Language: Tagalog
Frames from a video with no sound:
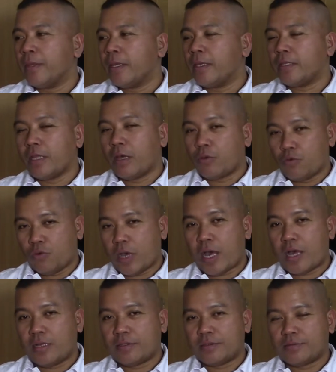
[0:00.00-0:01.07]

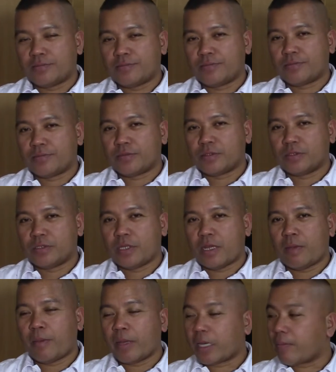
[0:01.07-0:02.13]
nakuha.
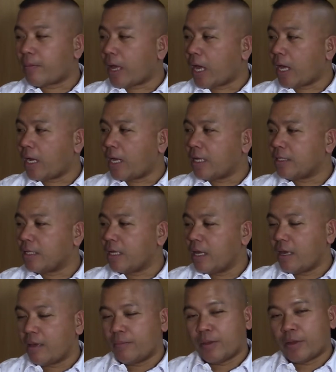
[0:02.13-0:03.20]
Na may kamahalan,
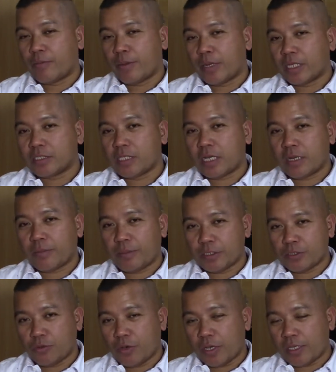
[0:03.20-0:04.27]
pero
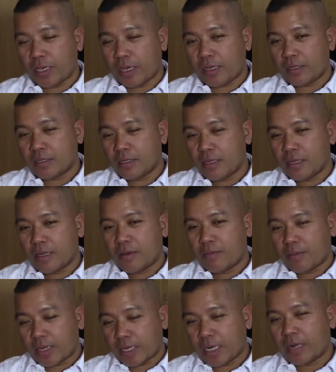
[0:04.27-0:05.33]
pinagsakripisyohan niya
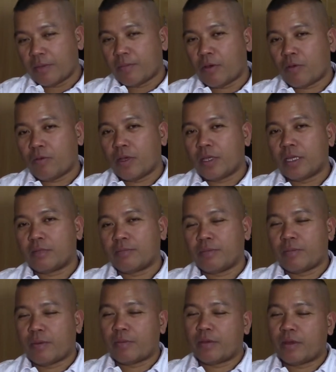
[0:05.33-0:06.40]
para lang makuha niya at
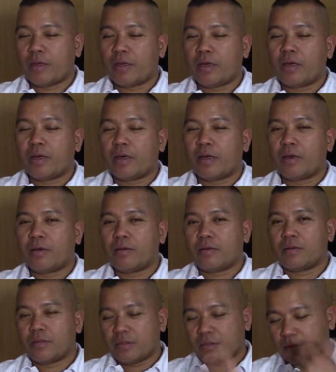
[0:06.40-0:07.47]
uh,
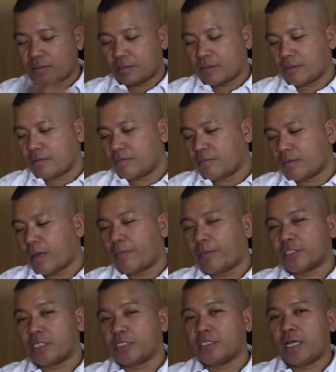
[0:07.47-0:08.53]

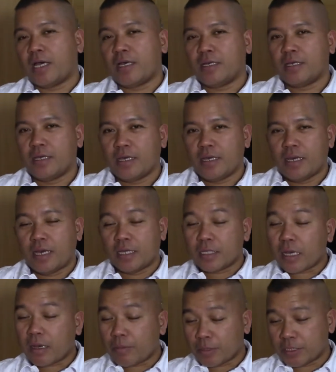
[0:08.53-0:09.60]
makapasa siya at
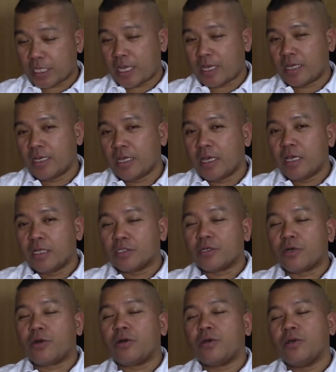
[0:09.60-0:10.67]
nakapasa.
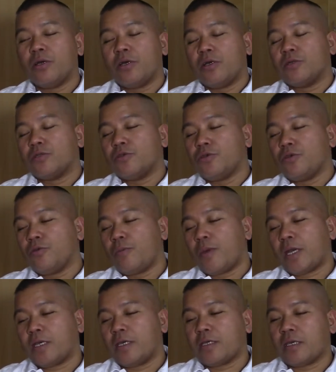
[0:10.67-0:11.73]
So, doon yung
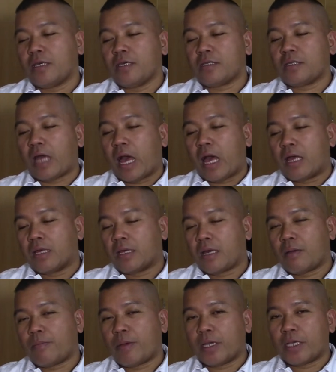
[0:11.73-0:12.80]
makikita
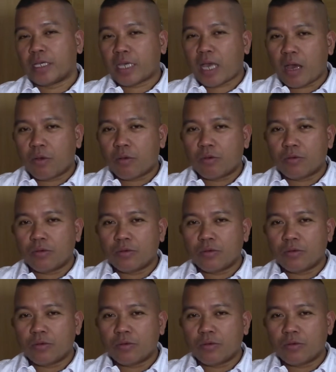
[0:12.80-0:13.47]
kapag ikaw